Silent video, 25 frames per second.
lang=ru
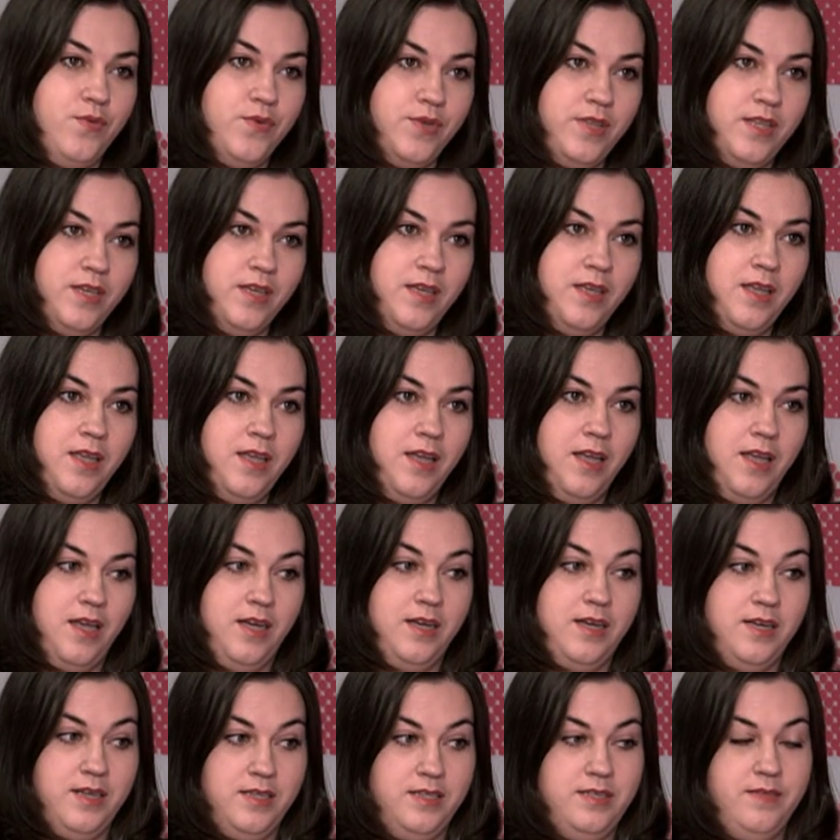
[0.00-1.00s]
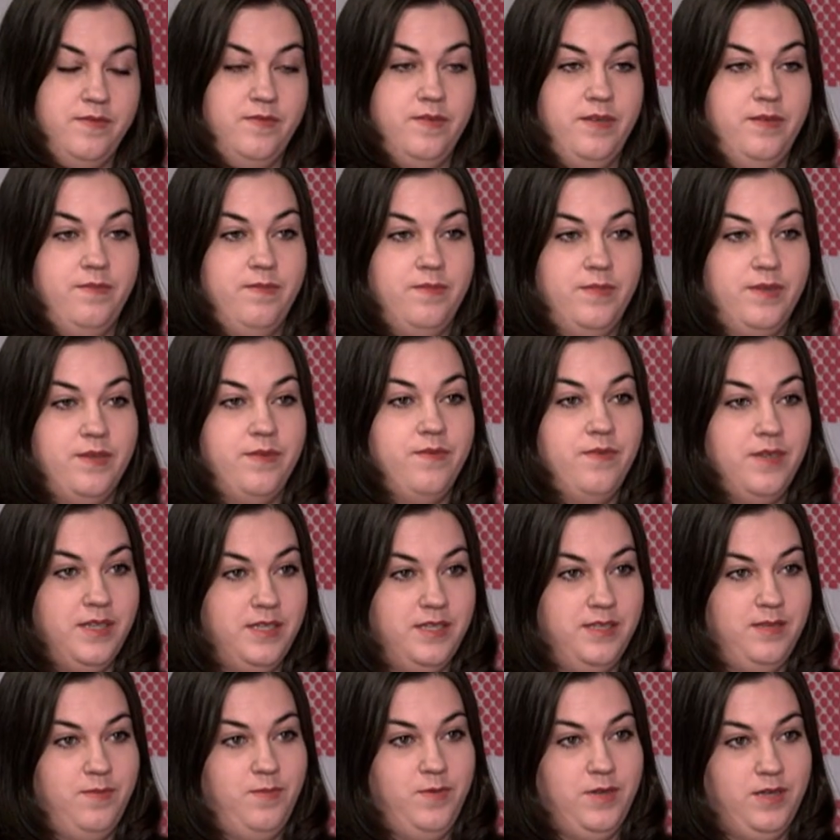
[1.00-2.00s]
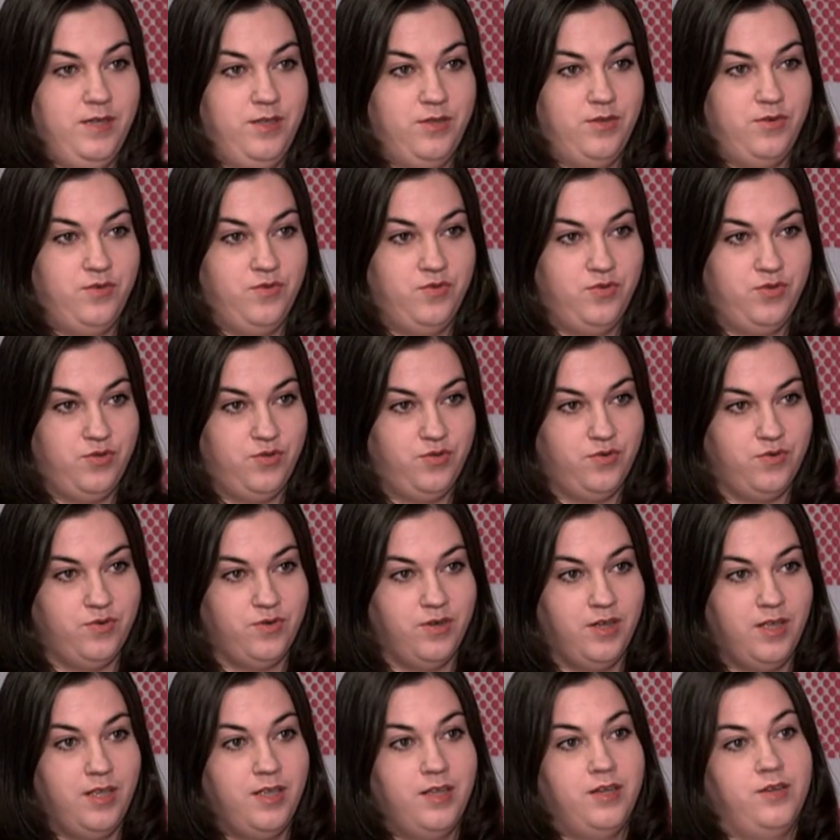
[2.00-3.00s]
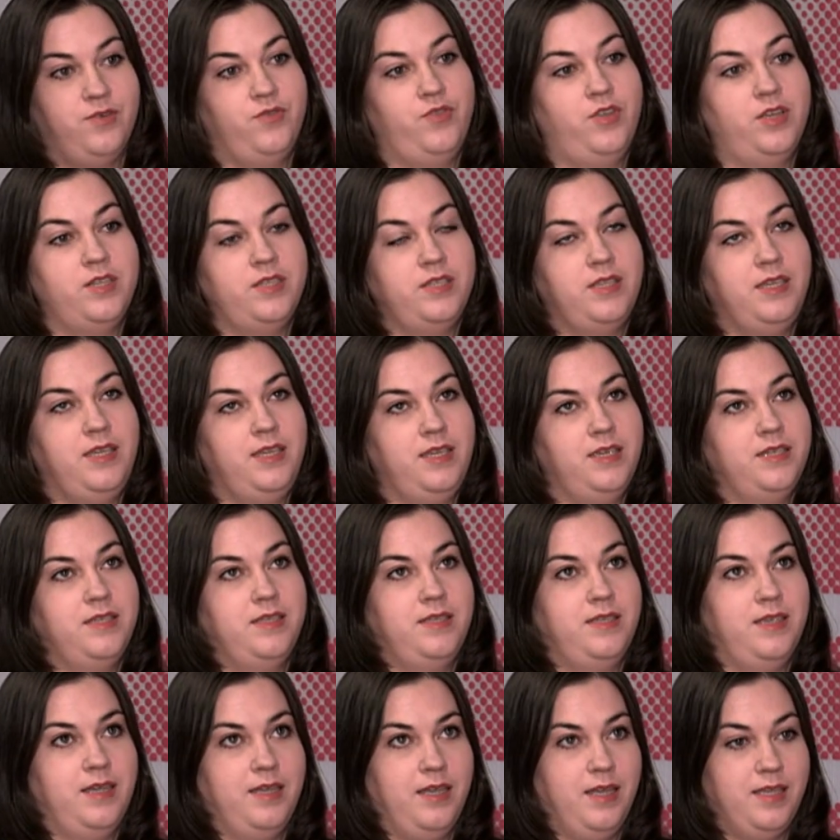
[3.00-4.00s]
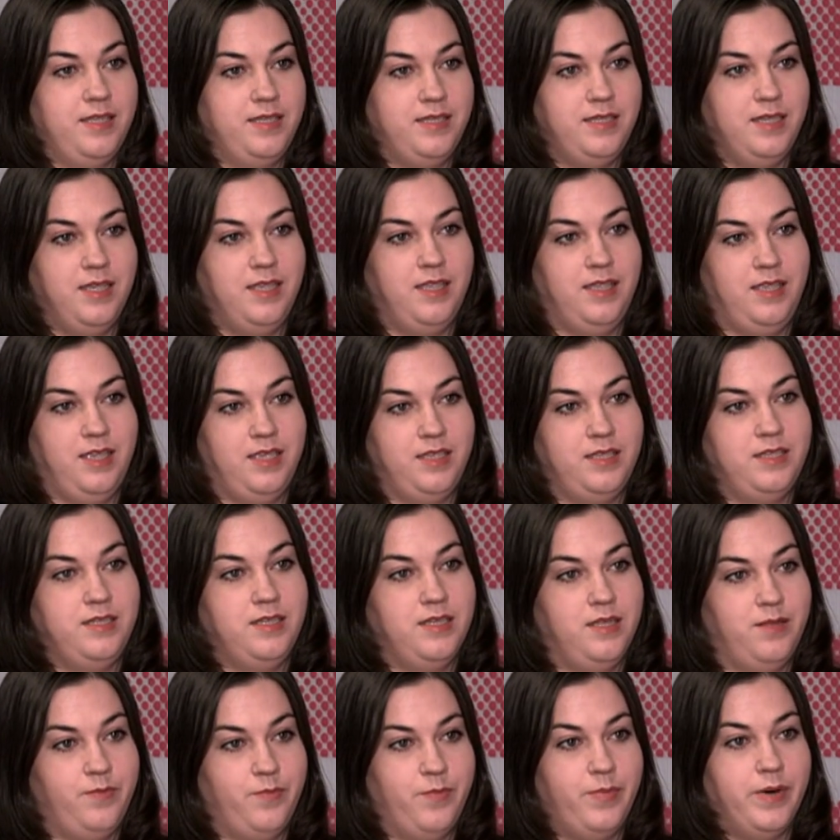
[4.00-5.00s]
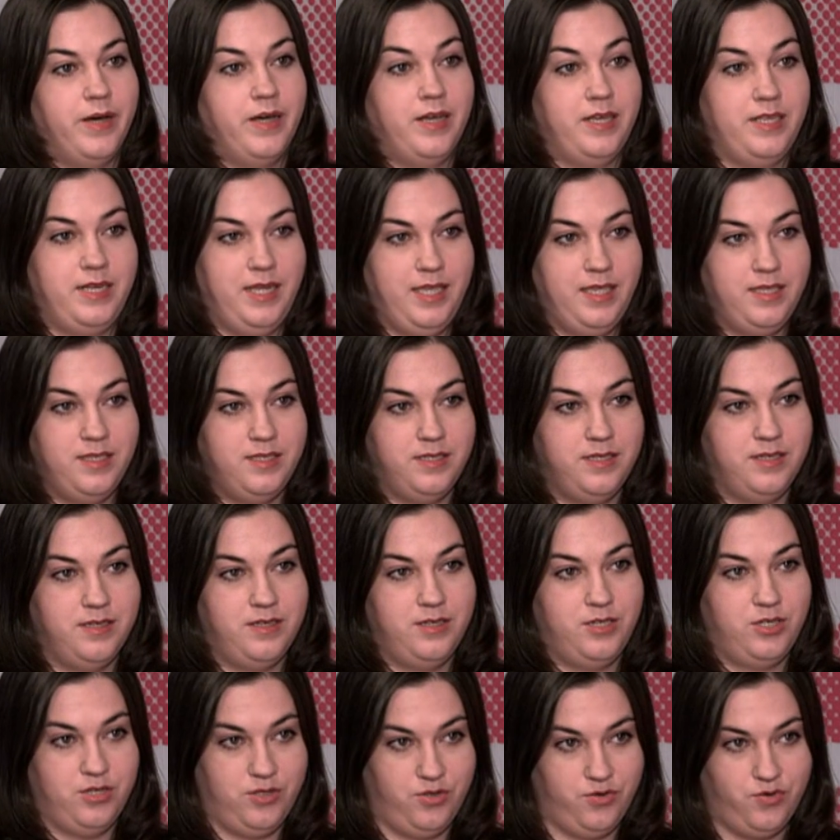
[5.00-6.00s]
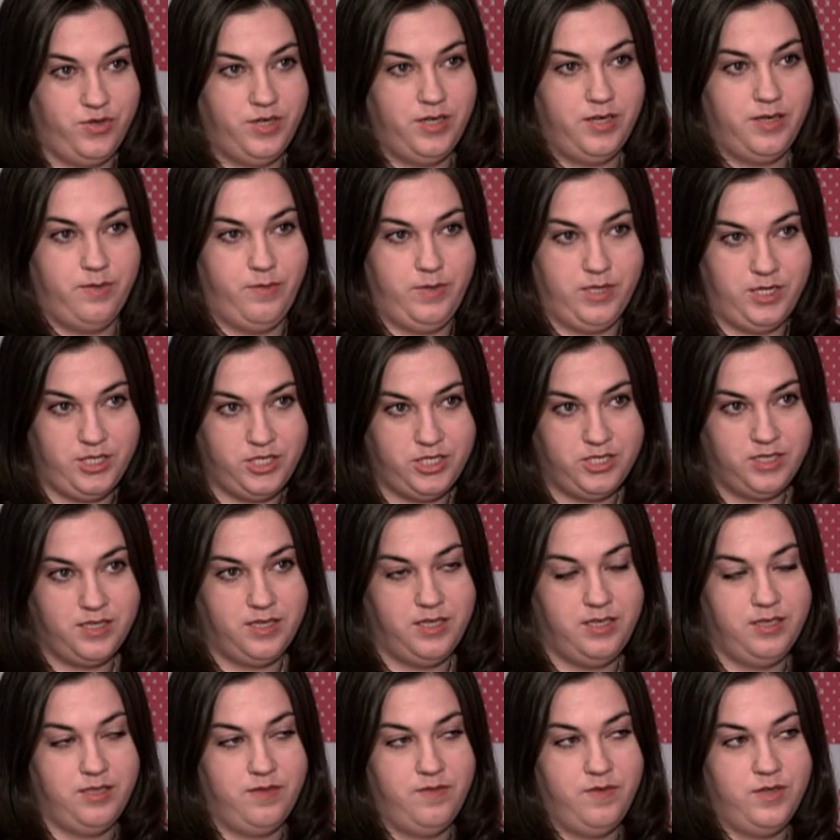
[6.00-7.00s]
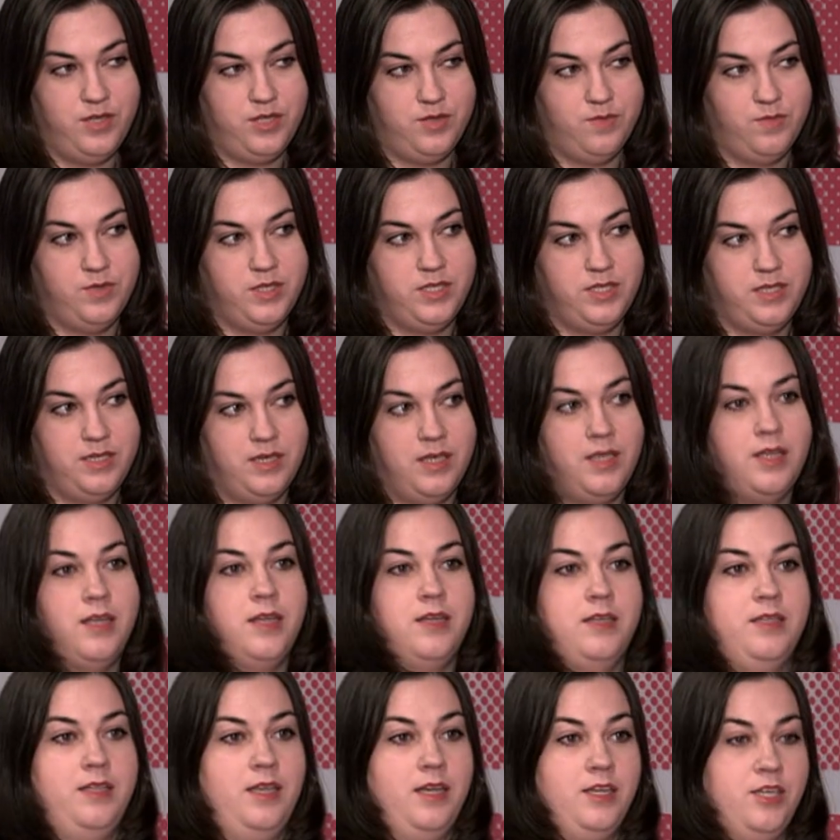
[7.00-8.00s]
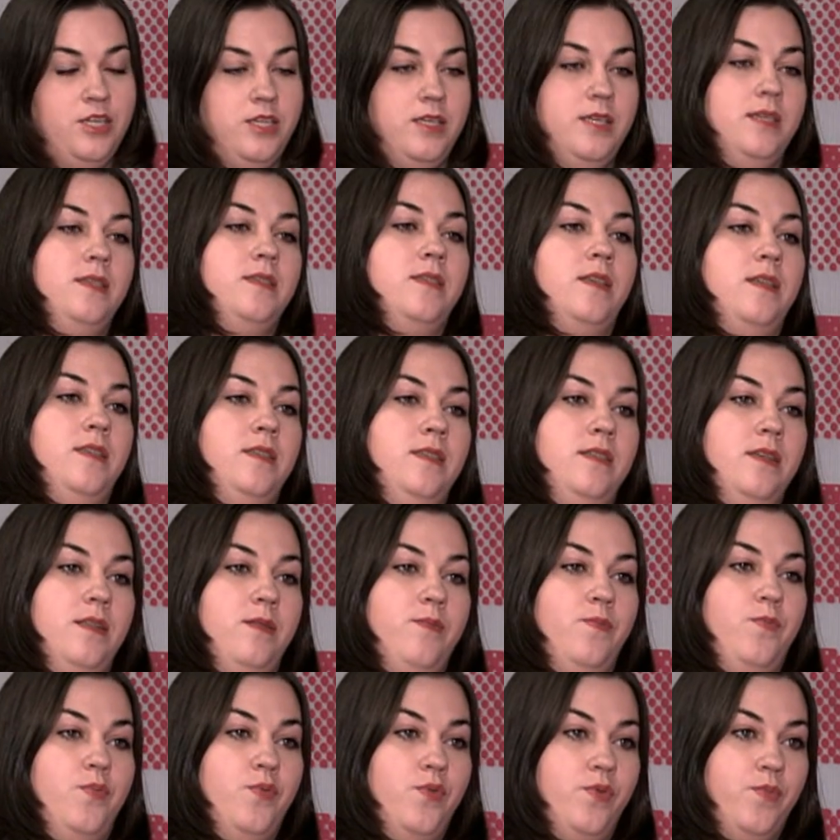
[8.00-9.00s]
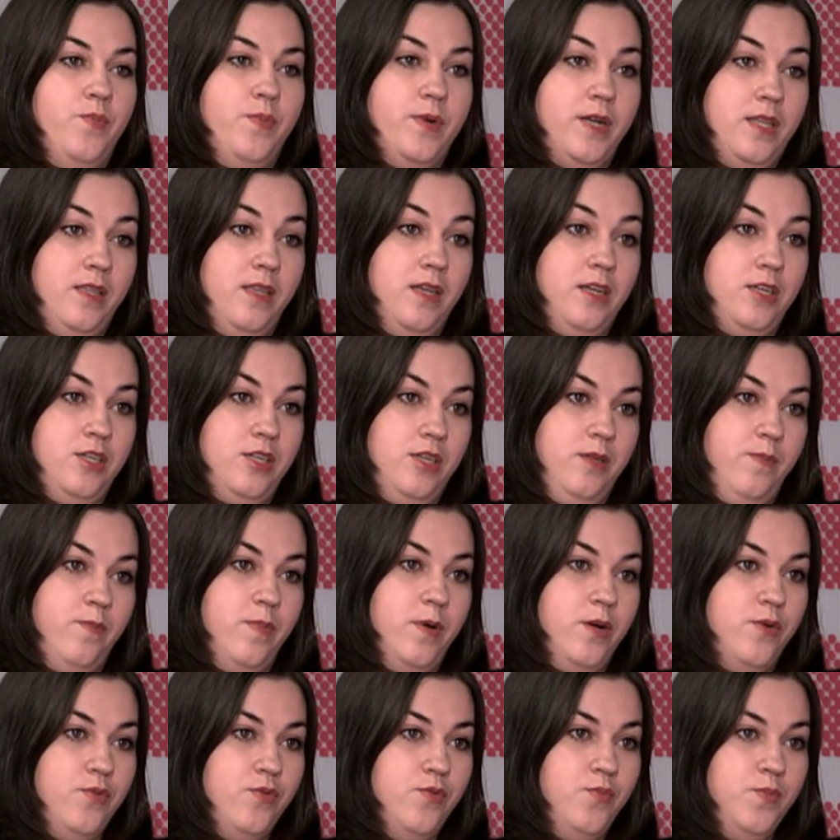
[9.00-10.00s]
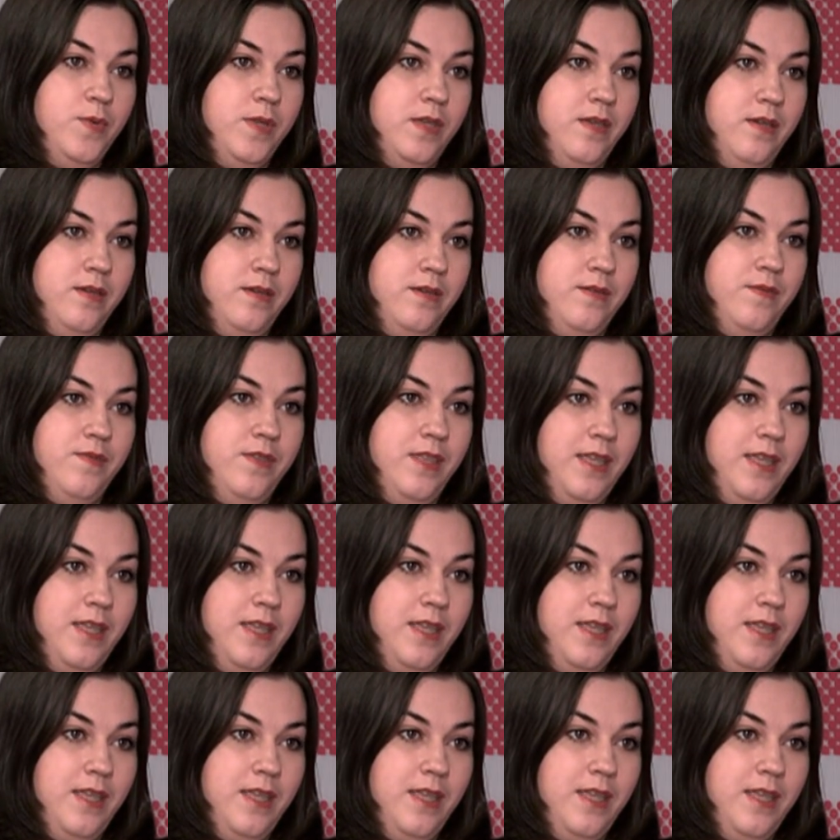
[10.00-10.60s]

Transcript: года оказываем весь спектр услуг. У нас есть отдельный отдел по аренде, жилой, коммерческой недвижимости. Также есть отдел по продаже и покупке